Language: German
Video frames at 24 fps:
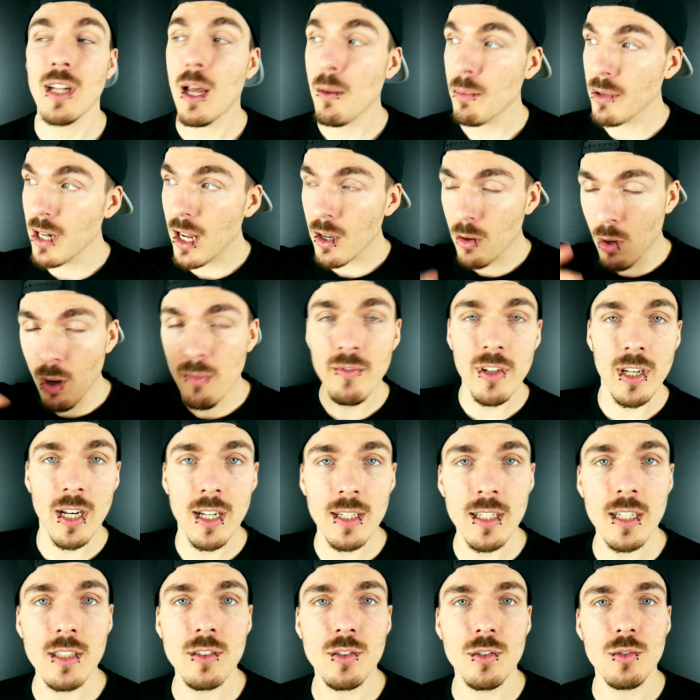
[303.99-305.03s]
Aber da kommen wir
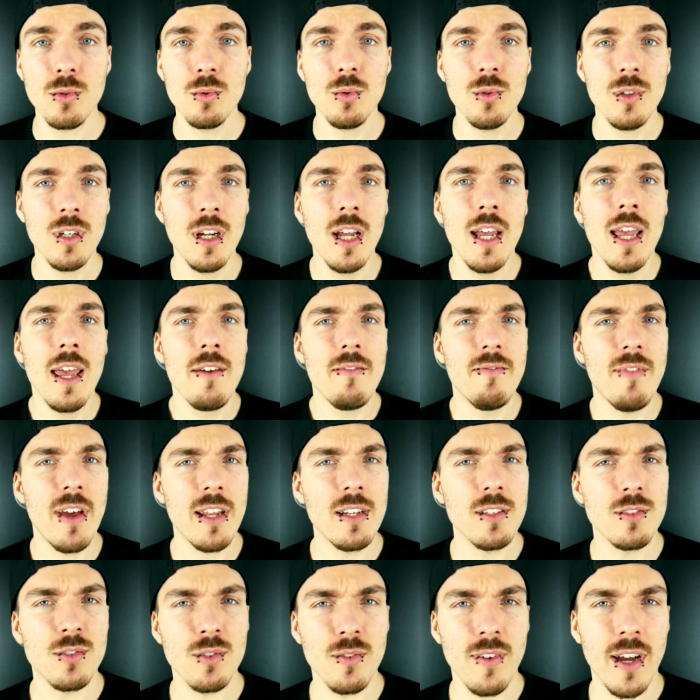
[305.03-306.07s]
dann dazu,
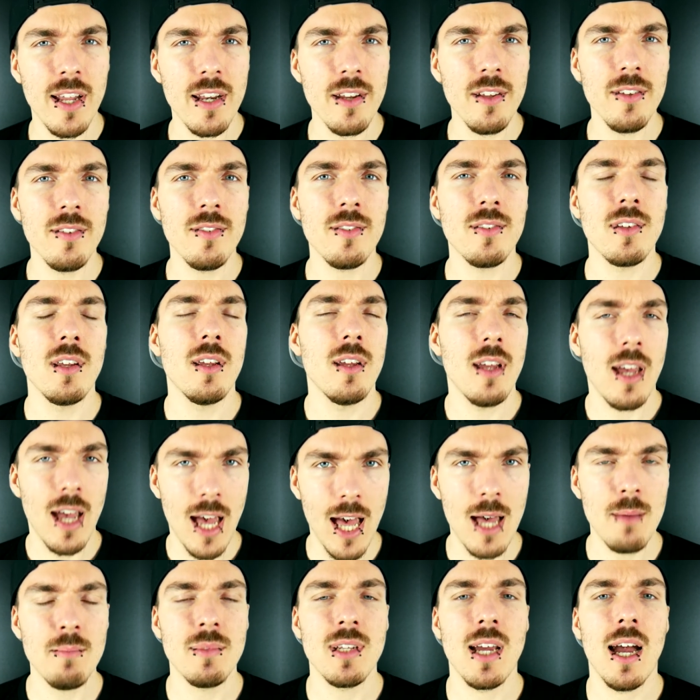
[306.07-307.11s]
wenn es soweit ist
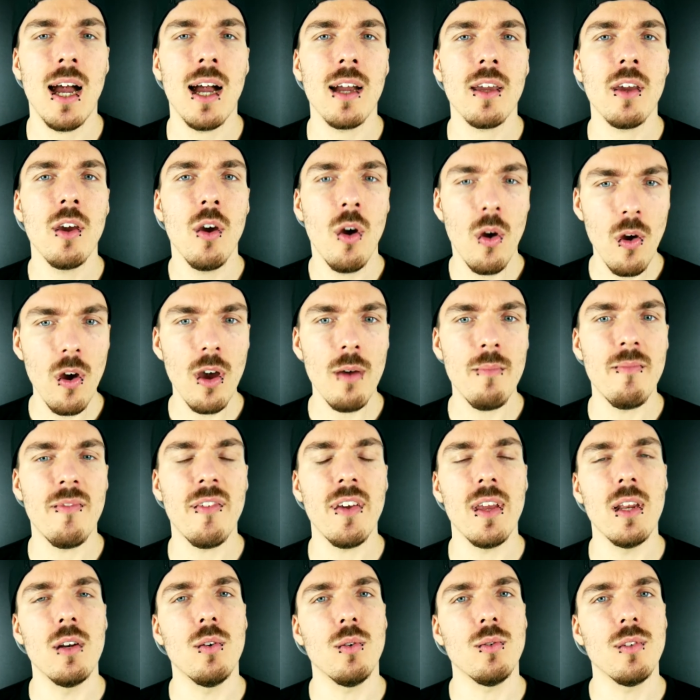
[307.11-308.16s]
am Tag
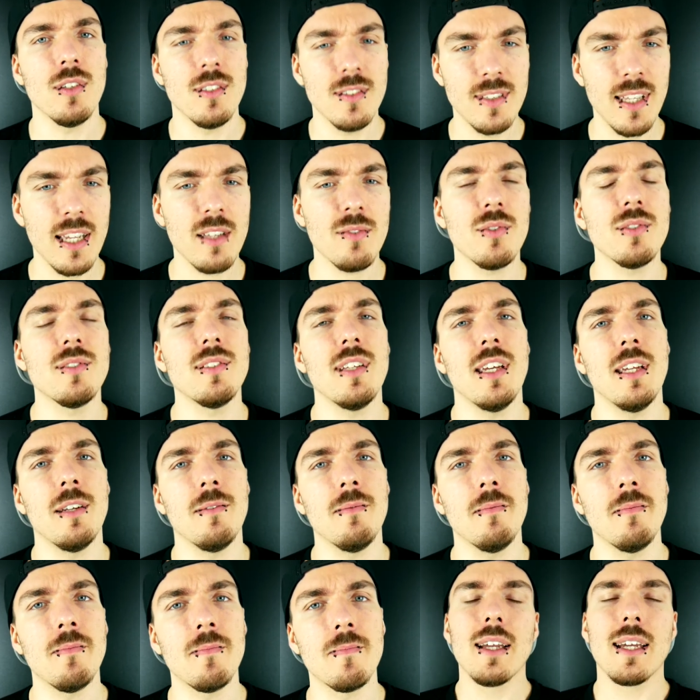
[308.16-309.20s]
Hörempfehlung, 6 von 10.
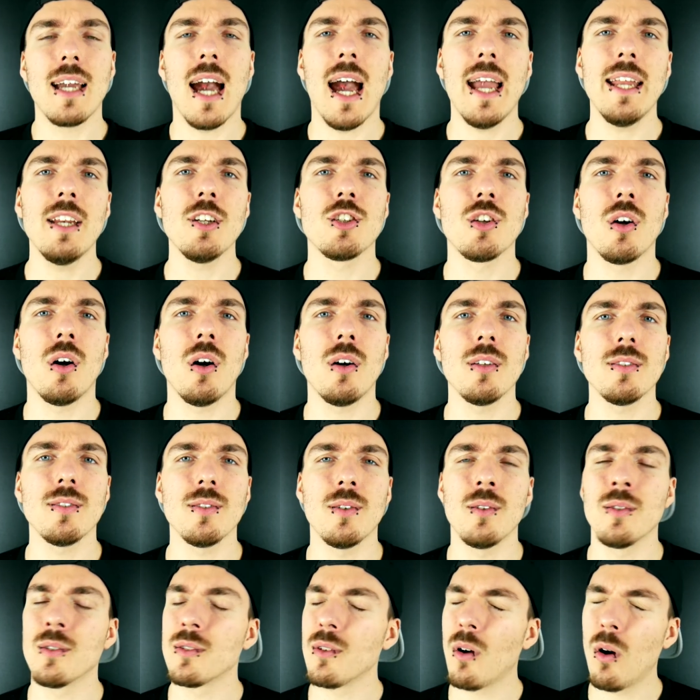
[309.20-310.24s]
Keine Chance
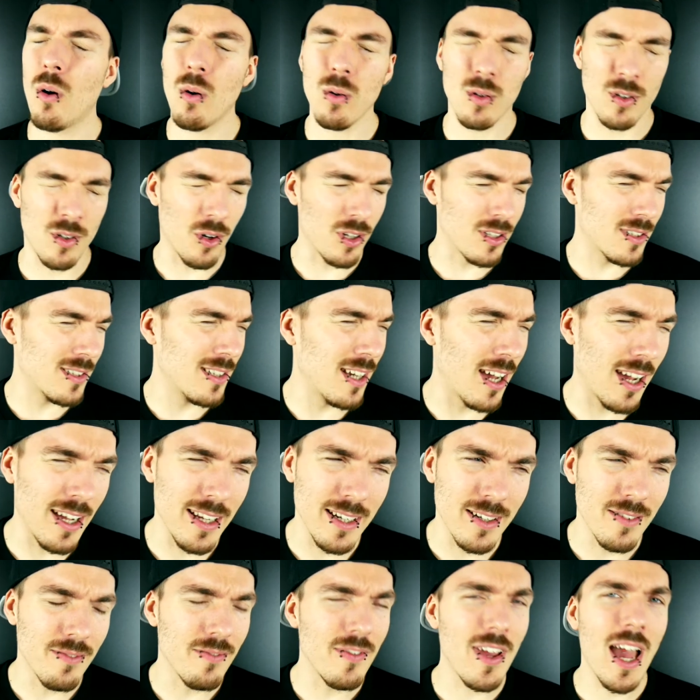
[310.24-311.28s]
und oh Gott
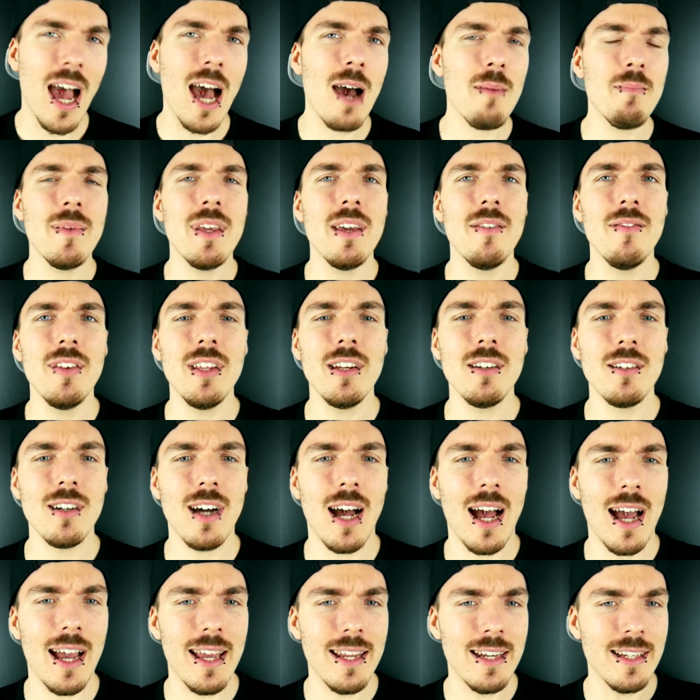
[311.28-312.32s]
nein. Wir haben hier
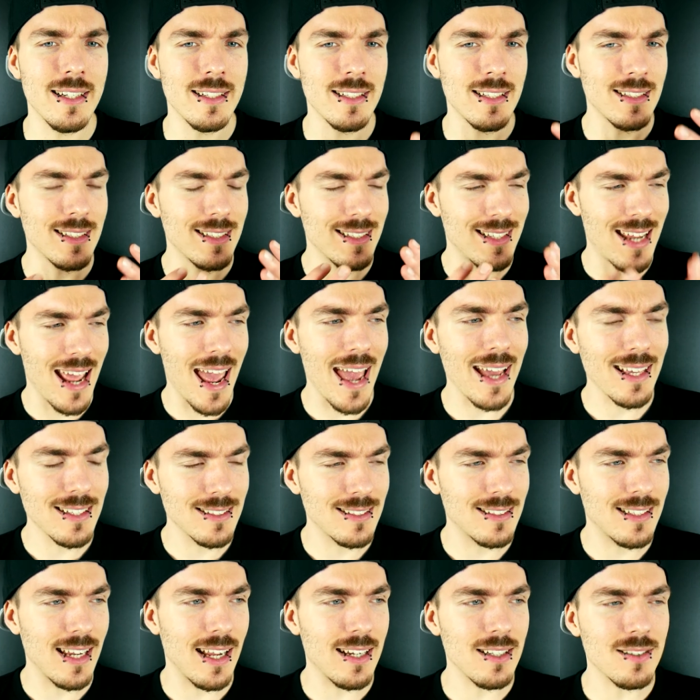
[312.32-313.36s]
wieder einen
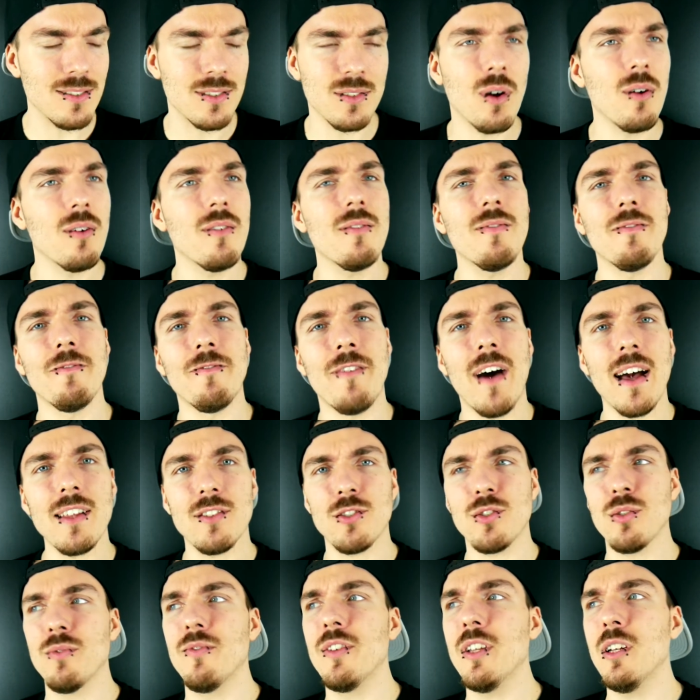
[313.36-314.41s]
Text, der den Song
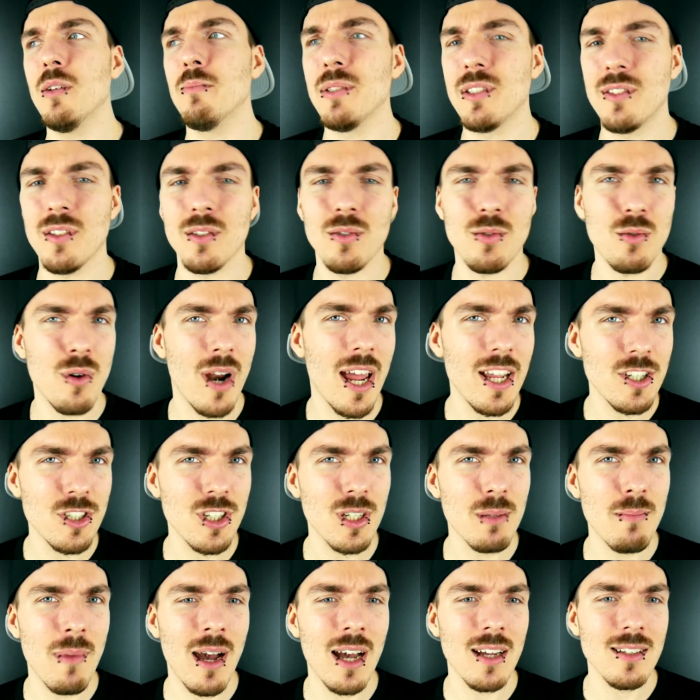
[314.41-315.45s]
fast schon wieder ein bisschen
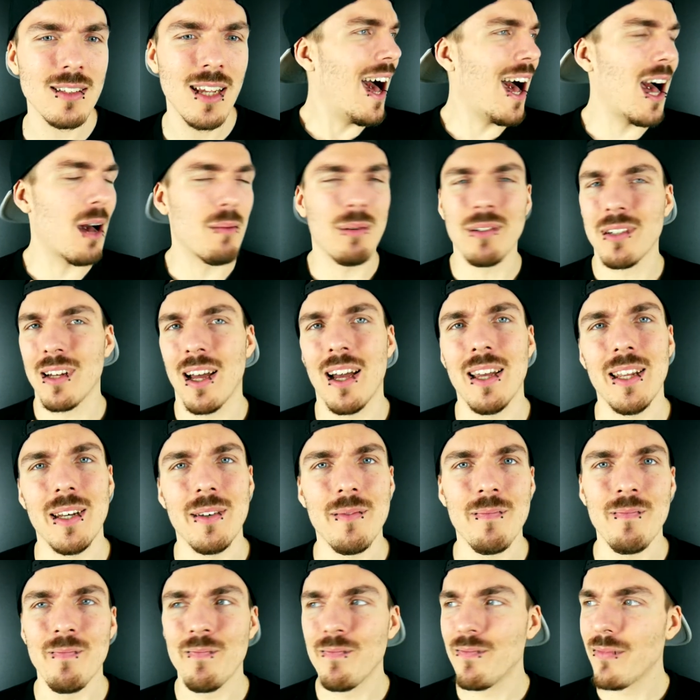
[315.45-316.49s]
trashig macht, aber nein,
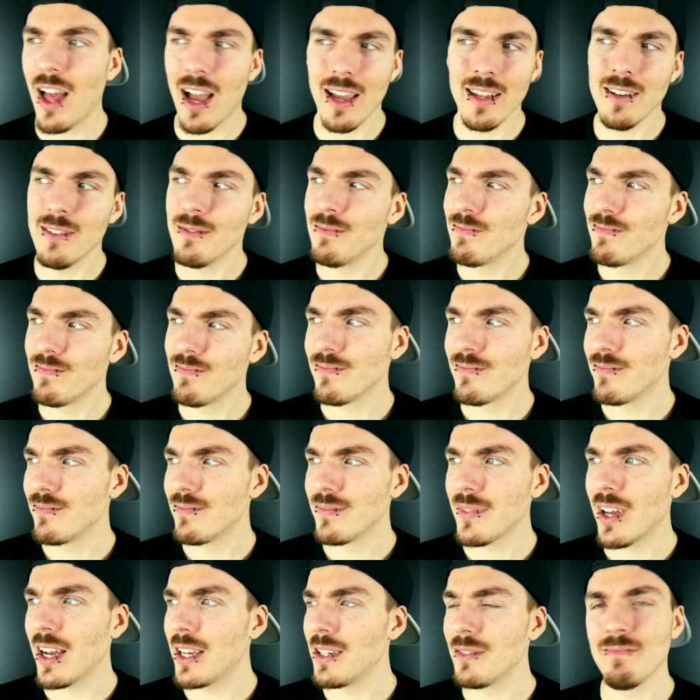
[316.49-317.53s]
nein,
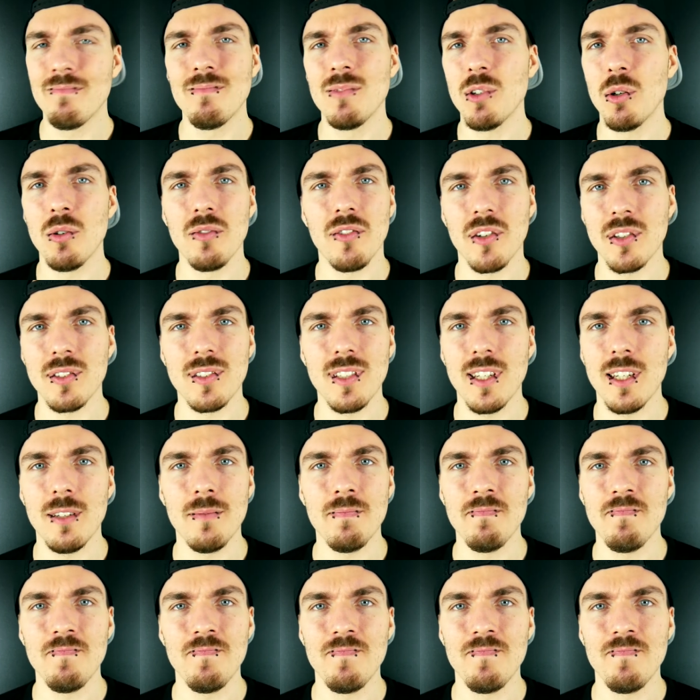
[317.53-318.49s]
nein, 0 von 10.